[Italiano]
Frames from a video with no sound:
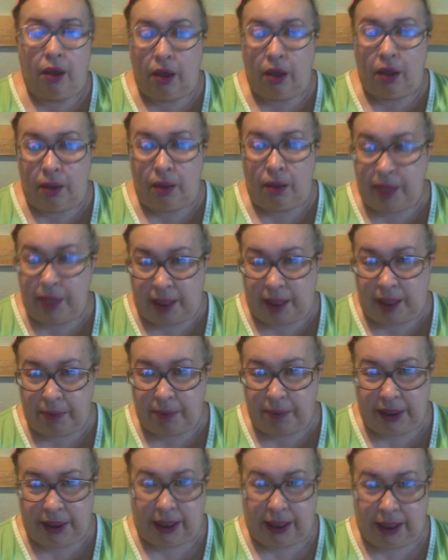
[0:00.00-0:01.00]
Mi è
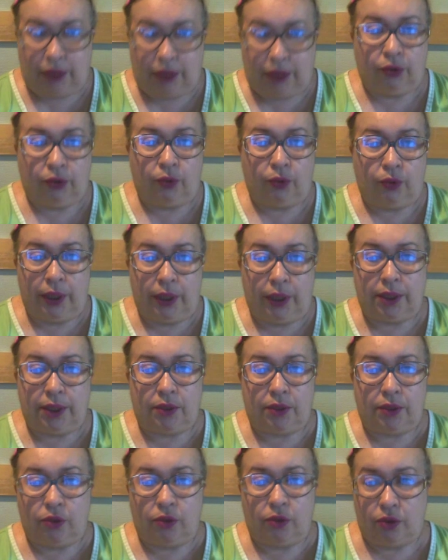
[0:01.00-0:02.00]
capitato
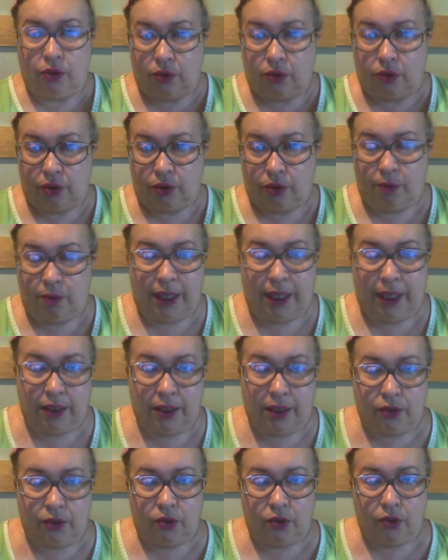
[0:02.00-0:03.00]
questo
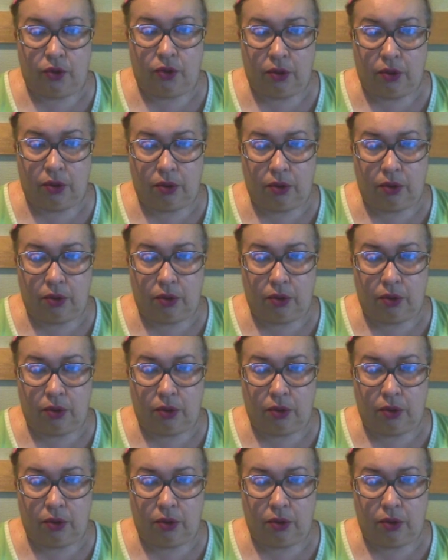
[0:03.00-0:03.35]
romanzo,